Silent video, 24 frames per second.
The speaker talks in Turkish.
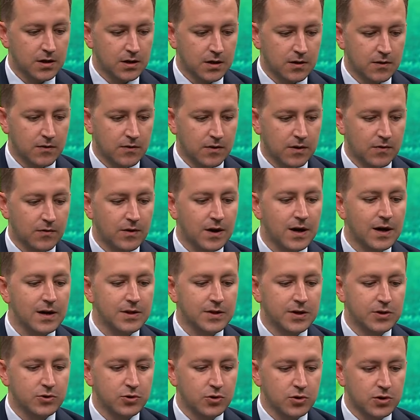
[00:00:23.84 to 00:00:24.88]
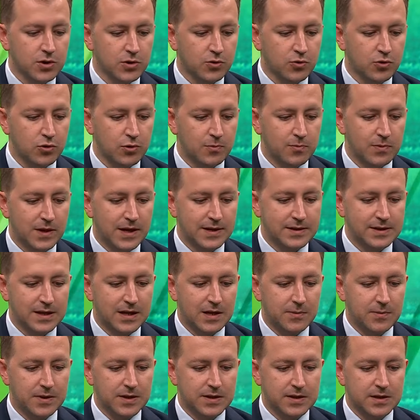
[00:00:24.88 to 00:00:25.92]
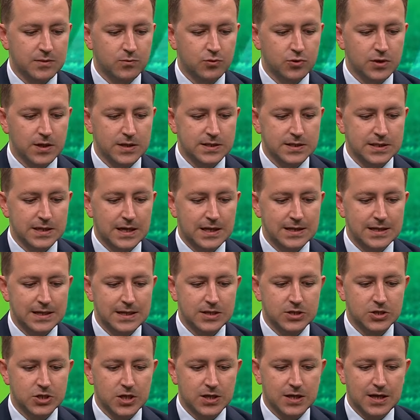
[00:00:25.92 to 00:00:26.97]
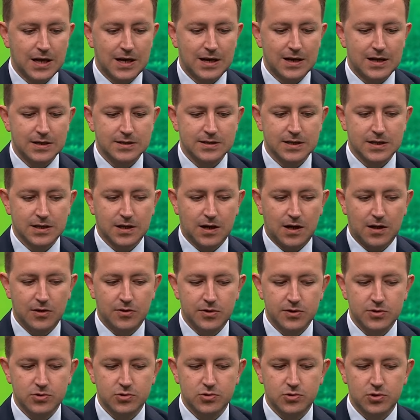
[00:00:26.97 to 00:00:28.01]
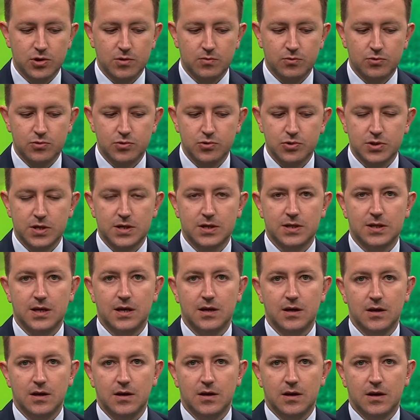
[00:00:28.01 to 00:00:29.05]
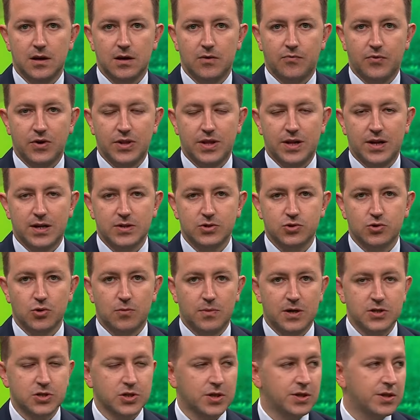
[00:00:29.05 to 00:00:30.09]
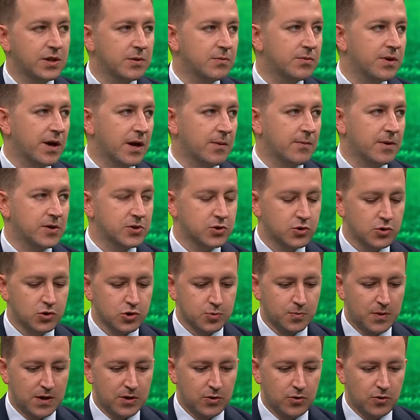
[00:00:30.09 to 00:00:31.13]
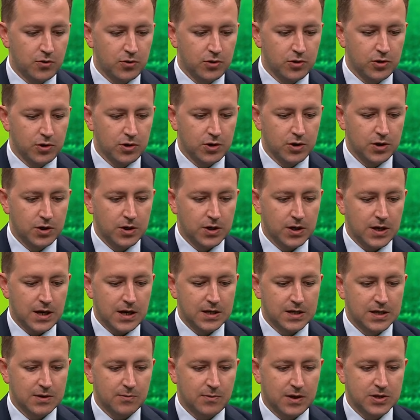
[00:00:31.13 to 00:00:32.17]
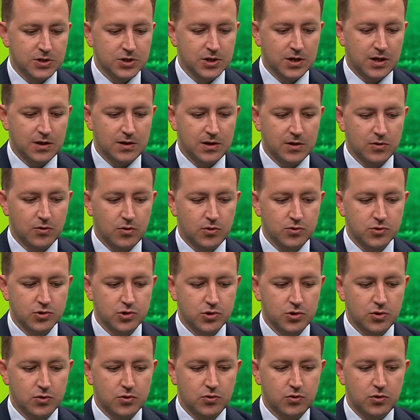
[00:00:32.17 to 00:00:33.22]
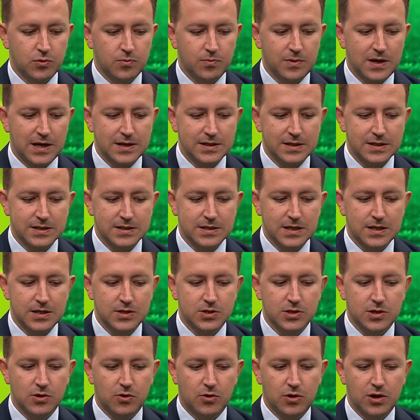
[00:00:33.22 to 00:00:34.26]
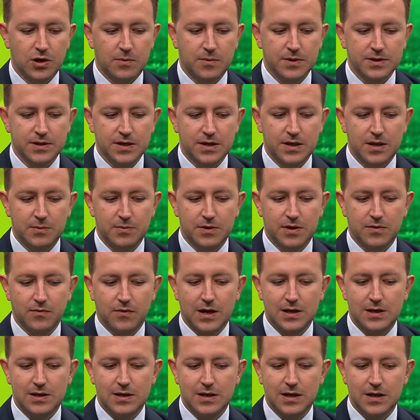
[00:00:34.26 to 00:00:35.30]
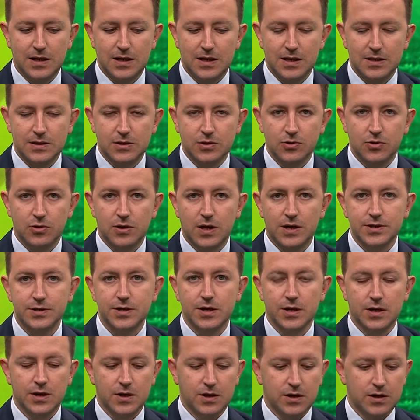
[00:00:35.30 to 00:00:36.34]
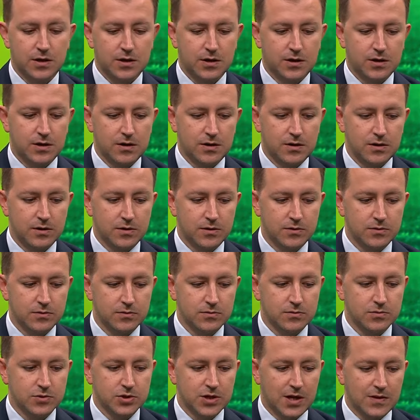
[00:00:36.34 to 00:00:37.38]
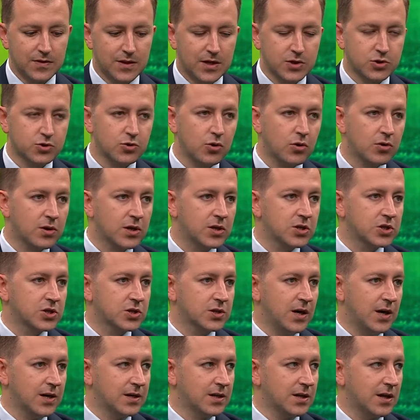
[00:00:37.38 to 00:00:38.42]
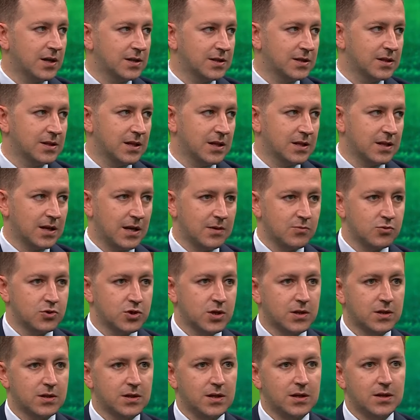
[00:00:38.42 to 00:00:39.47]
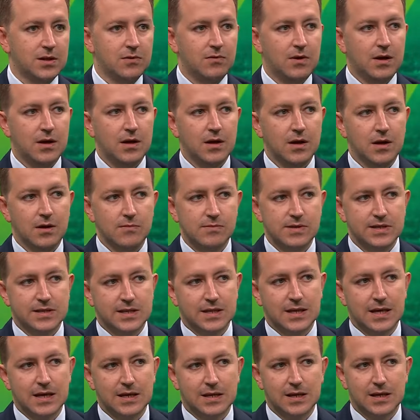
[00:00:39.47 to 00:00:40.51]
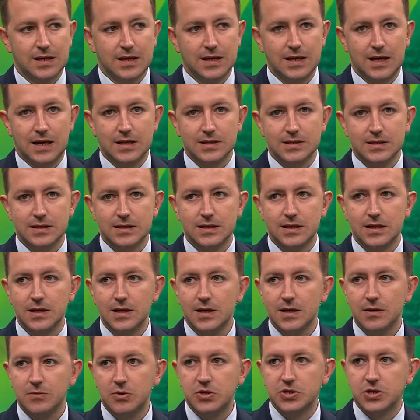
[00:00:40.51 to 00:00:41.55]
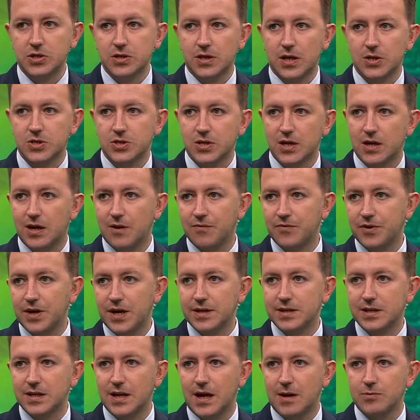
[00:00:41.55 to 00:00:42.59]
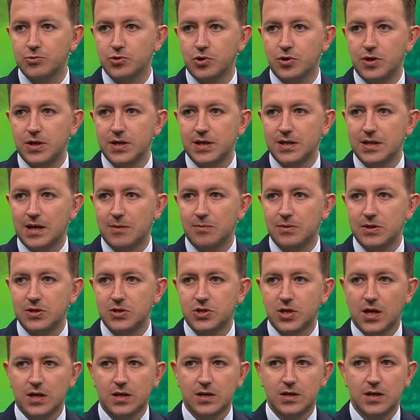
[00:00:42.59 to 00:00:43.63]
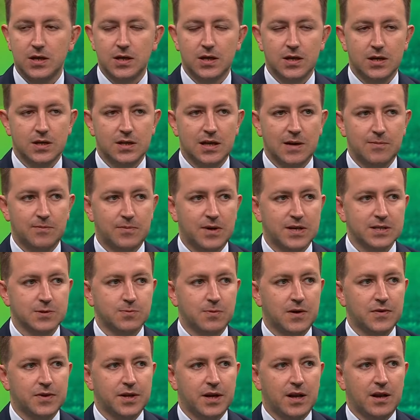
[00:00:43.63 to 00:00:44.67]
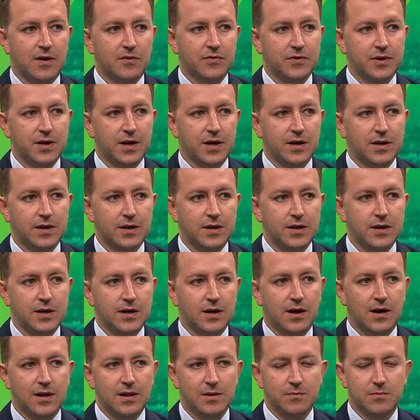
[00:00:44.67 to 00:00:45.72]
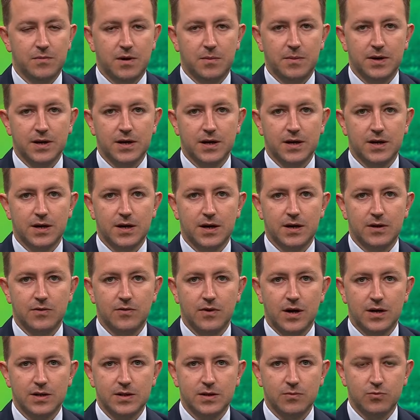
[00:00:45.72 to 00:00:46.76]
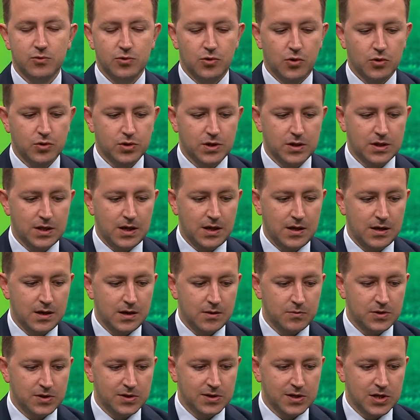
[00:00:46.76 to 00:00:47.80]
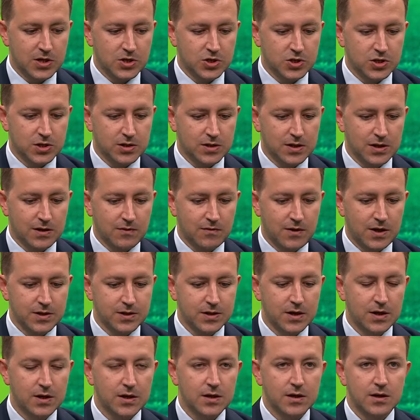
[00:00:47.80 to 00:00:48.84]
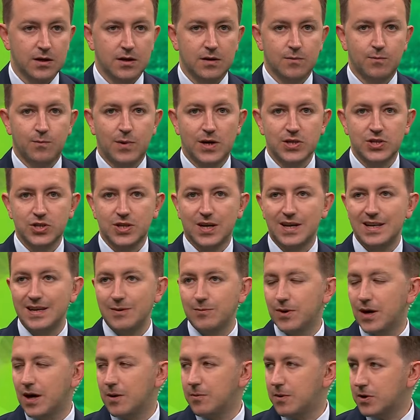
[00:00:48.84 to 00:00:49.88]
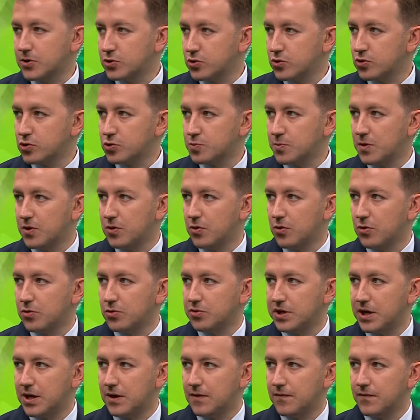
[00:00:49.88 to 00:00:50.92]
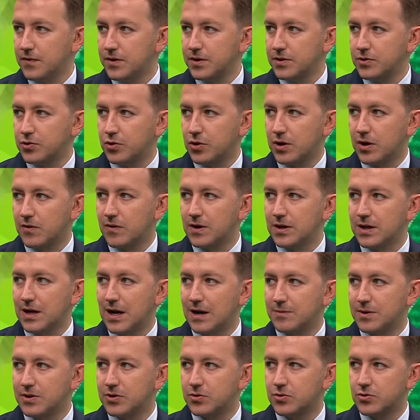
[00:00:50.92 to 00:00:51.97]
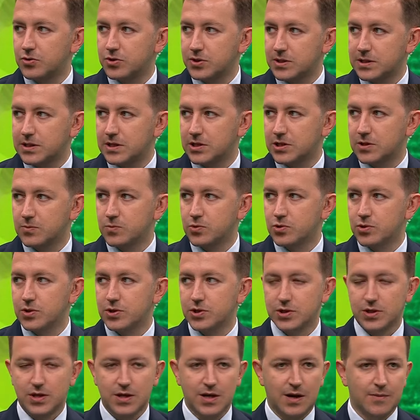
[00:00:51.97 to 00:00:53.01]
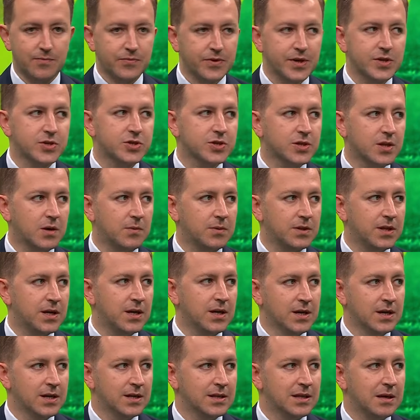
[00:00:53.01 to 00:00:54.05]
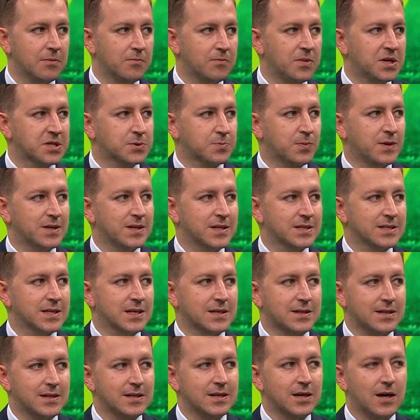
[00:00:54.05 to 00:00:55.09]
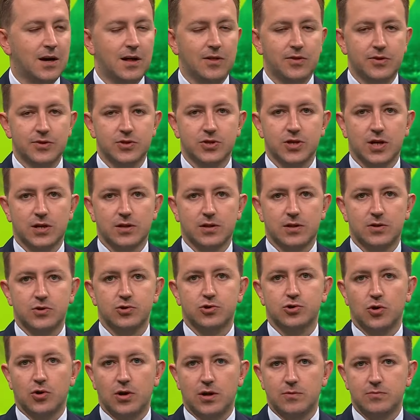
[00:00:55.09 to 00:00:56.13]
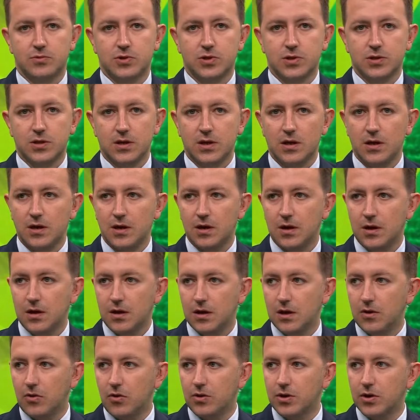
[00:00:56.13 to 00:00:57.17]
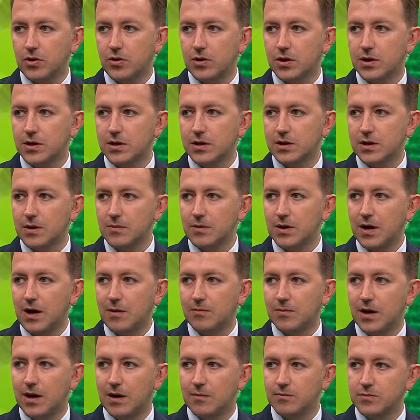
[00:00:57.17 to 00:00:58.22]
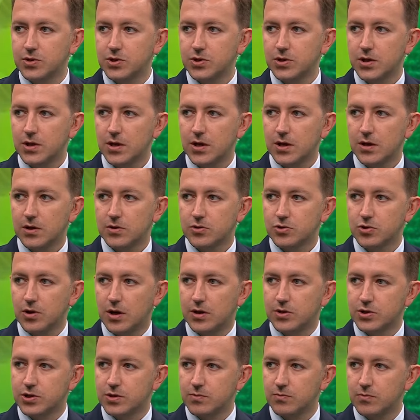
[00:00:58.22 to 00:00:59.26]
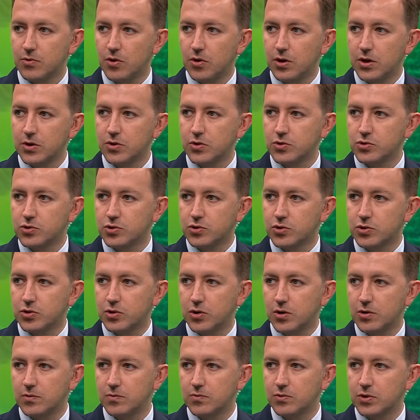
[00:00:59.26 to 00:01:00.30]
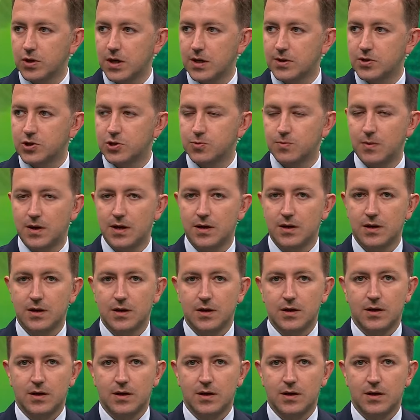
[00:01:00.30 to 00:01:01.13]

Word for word: E, ve valide diyor ki kulüpler talep etti bu yasağı. Geç çekerlerse kaldırırız diyor. Bunun üzerine e, Federasyon Başkanı İbrahim Hacı Osmanoğlu her iki başkanla konuşuyor. Kulüplerde seyircili oynama talebini valiliğe iletiyorlar. E, Candaş Tolga Işık'ın aktardığı detay bu şekildeydi ve bizde de ekrana yansıdı. Beşiktaş taraftarı Trabzon'a gidebilecek. Deplasman taraftarı alınmama kararı vardı. Bu noktada bir değişiklik var. E, Başkan İbrahim Hacı Osmanoğlu da göreve gelmeden önce seçim sürecinde yaptığı açıklamada deplasman yasaklarını kaldıracaklarını söylemişti. Hı hı. E, ona yönelik de bir hamle yapmış. Şu an için böyle gözüküyor bu gelişme.